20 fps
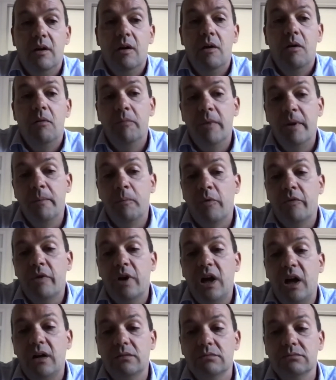Mais bon,
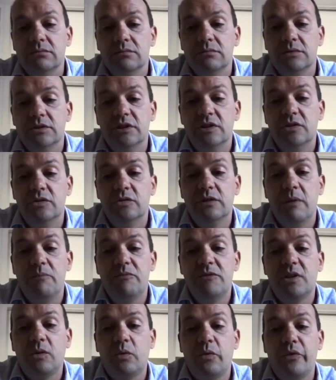voilà, c'est juste un
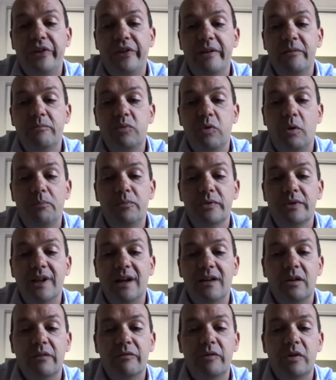petit conseil pour plus tard
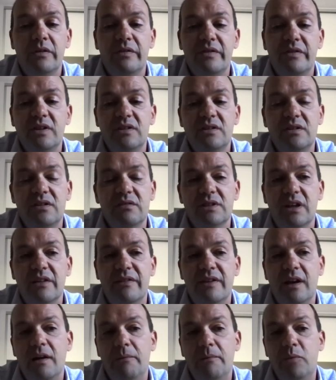dans votre vie. Si vous avez
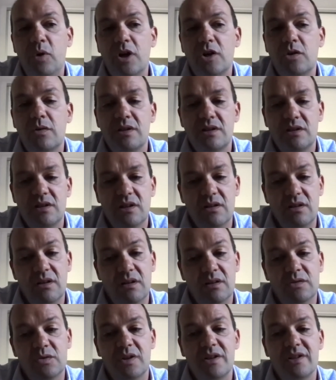un peu à choisir, euh,
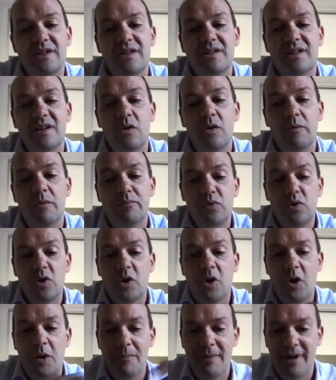choisissez le pool
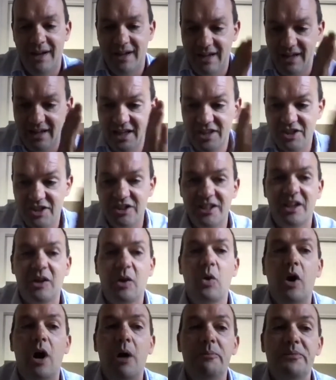commun, la
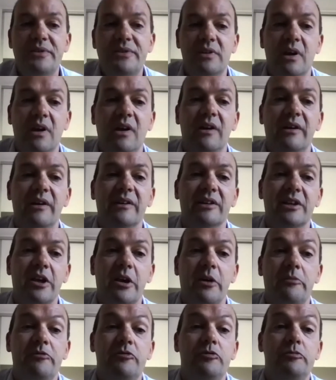gynéco-ops, qui
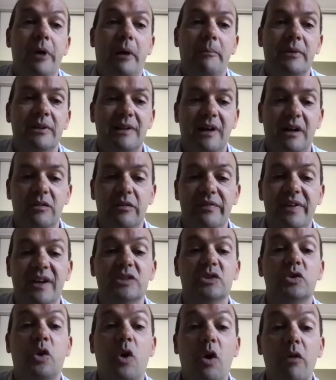vous permettra de faire ce
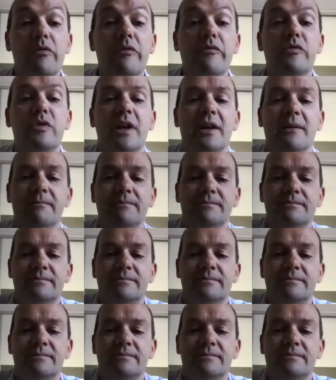que vous voulez.